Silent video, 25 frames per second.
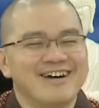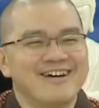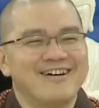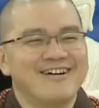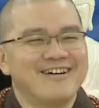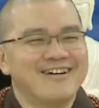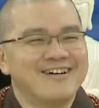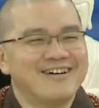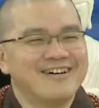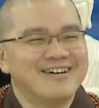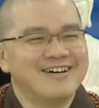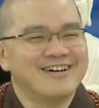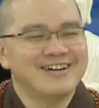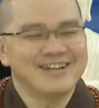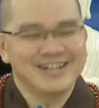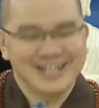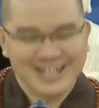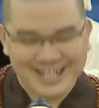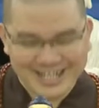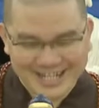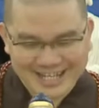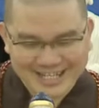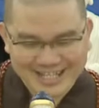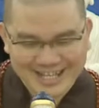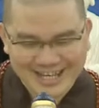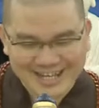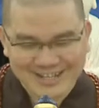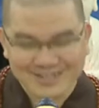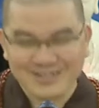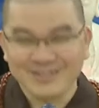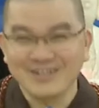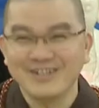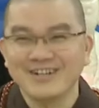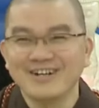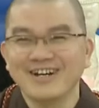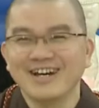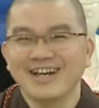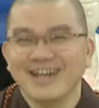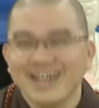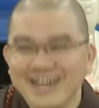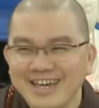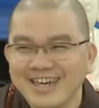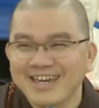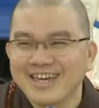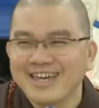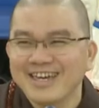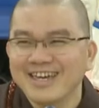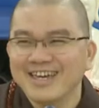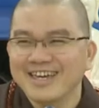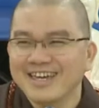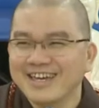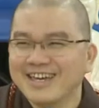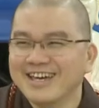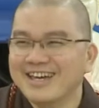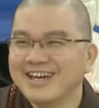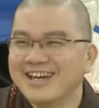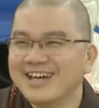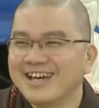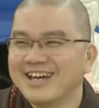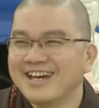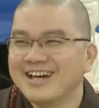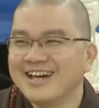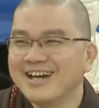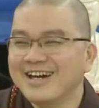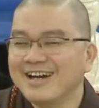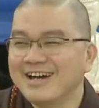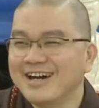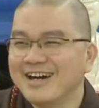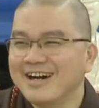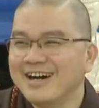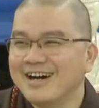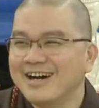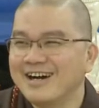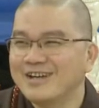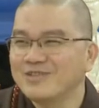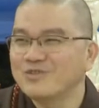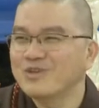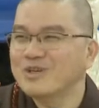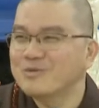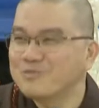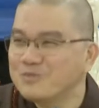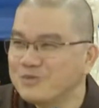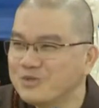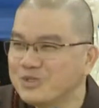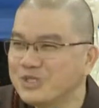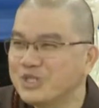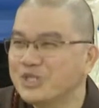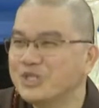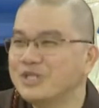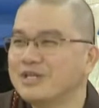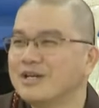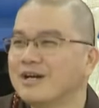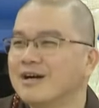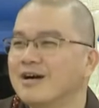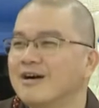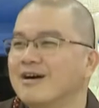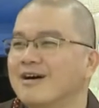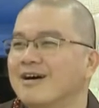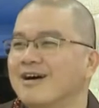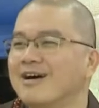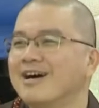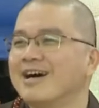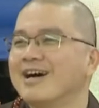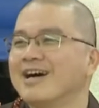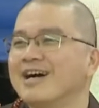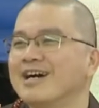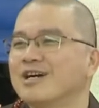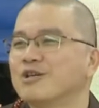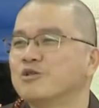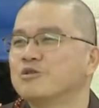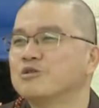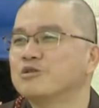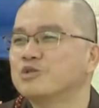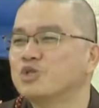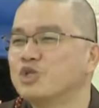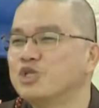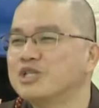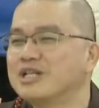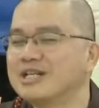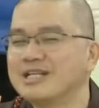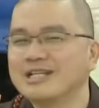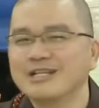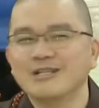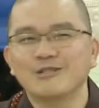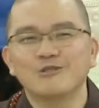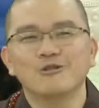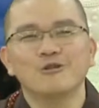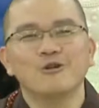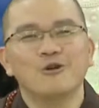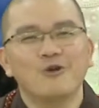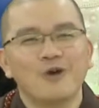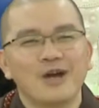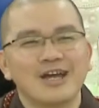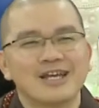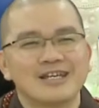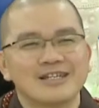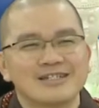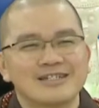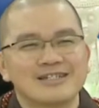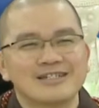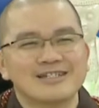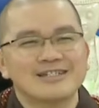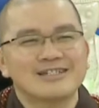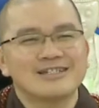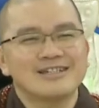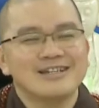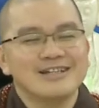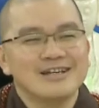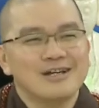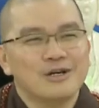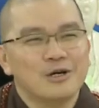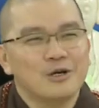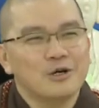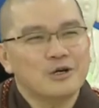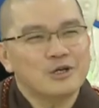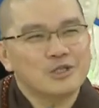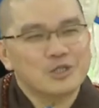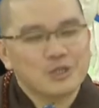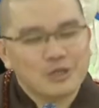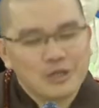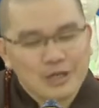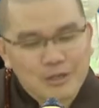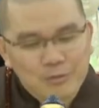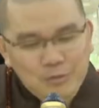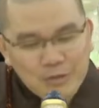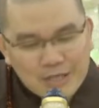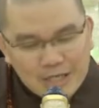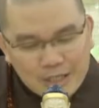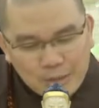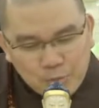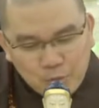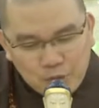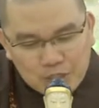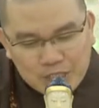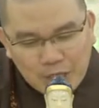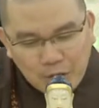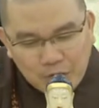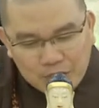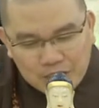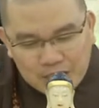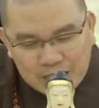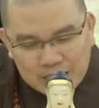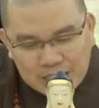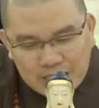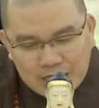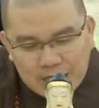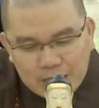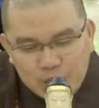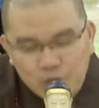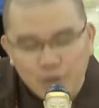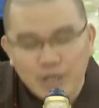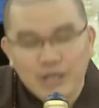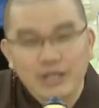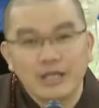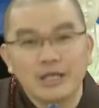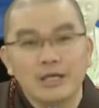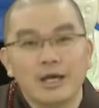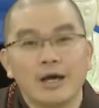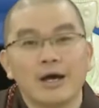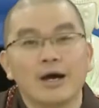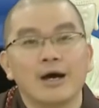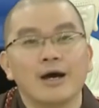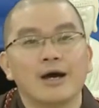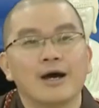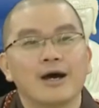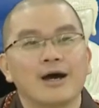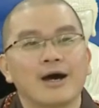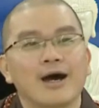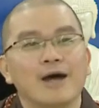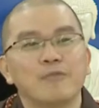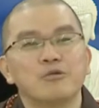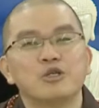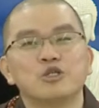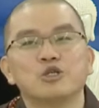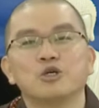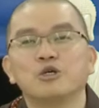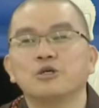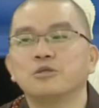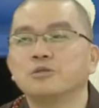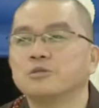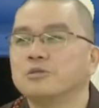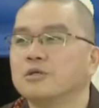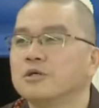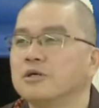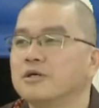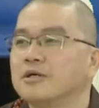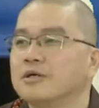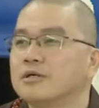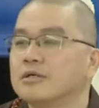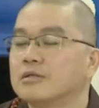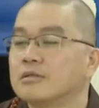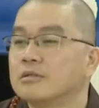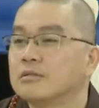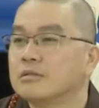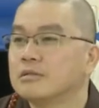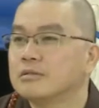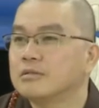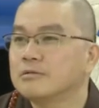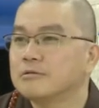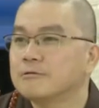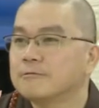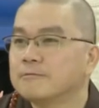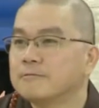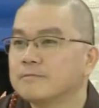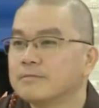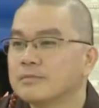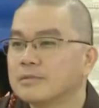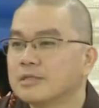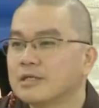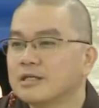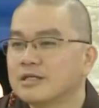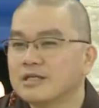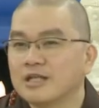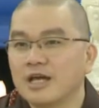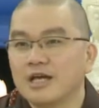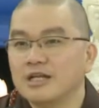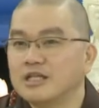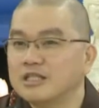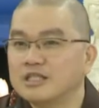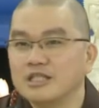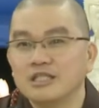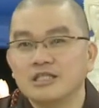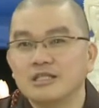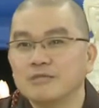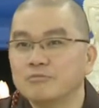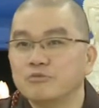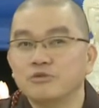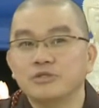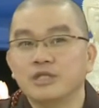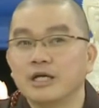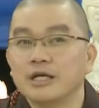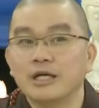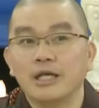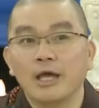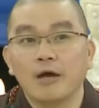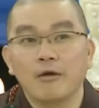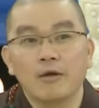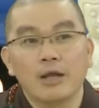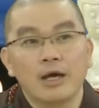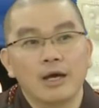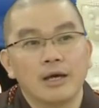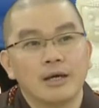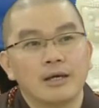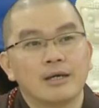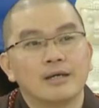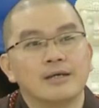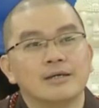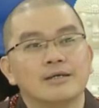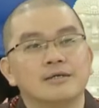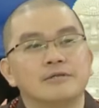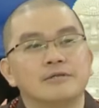哦，你跟他说：“哎，对不起哈，啊，过去可能做坏事，我说不小心得罪你啊，阿弥陀佛。”那你真的不得了了，